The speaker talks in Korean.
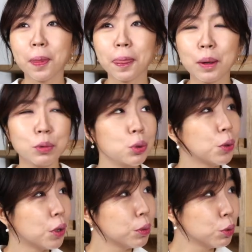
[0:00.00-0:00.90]
아,
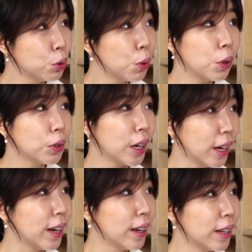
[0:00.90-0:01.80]
무조건 무조건
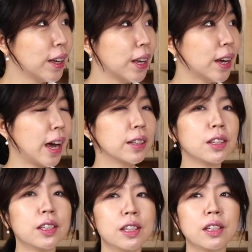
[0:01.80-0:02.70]
네, 네, 네.
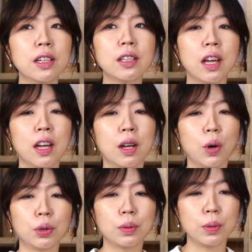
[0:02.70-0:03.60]
가등기는 네.
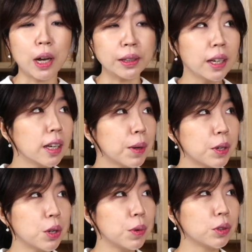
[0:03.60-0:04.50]
어, 뭐
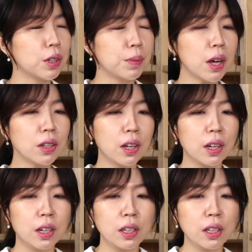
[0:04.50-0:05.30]
간단하게만 설명드리면 네.